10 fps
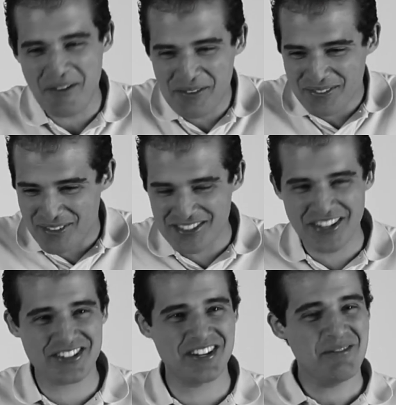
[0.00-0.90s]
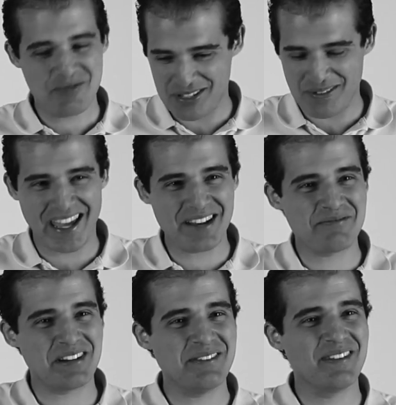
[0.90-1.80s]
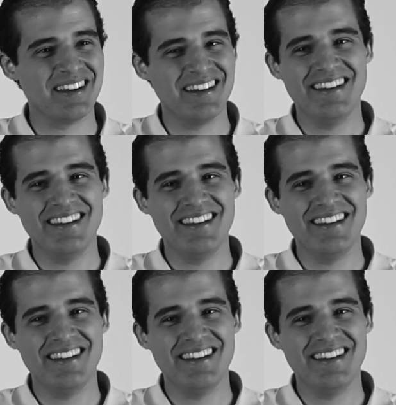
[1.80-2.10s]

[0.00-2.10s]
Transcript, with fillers: ما بهزرش مش كاتب اي حاجه في البرنامج